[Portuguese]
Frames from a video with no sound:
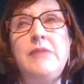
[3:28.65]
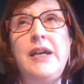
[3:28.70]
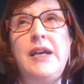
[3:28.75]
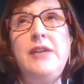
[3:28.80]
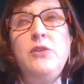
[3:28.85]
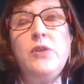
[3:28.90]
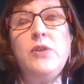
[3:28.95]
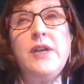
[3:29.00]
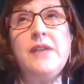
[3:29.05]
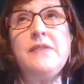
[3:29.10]

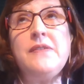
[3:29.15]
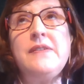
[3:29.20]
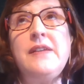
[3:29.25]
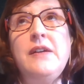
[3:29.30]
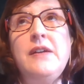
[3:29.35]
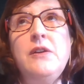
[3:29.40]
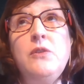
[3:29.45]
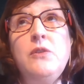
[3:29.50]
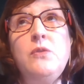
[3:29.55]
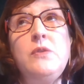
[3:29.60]
a
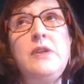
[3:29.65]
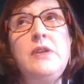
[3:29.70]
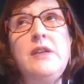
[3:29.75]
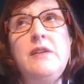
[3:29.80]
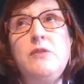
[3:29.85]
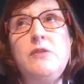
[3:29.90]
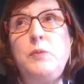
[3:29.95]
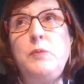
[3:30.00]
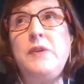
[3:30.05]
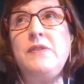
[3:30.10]
educação,
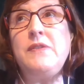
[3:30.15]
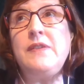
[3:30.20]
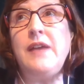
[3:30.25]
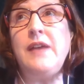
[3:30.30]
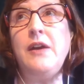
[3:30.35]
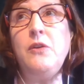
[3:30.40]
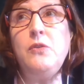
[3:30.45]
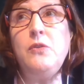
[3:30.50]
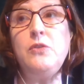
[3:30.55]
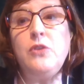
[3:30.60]
em
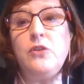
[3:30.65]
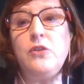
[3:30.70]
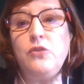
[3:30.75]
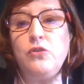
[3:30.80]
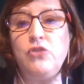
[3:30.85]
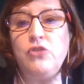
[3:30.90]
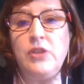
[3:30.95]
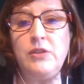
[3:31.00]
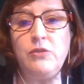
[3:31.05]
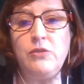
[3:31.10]
especial o
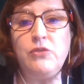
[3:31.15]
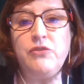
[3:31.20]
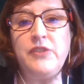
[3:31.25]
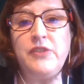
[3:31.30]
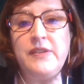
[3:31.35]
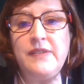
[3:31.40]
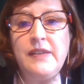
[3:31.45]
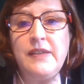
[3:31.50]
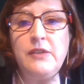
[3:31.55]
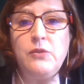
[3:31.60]
nosso jeito de
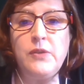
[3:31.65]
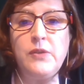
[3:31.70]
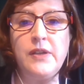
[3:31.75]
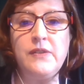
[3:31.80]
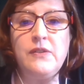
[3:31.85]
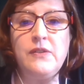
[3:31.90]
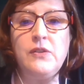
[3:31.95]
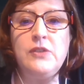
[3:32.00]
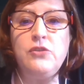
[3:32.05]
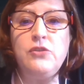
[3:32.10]
fazer
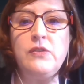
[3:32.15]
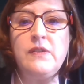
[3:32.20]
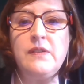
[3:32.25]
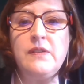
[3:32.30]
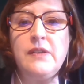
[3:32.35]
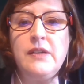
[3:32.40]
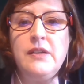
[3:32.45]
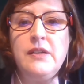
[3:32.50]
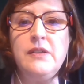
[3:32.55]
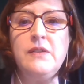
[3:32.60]
educação à
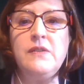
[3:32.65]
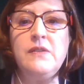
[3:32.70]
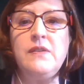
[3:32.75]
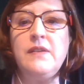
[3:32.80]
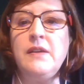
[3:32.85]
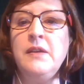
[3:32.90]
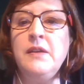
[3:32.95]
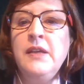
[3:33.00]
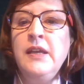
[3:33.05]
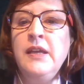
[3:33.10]

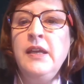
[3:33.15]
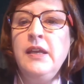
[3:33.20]
distância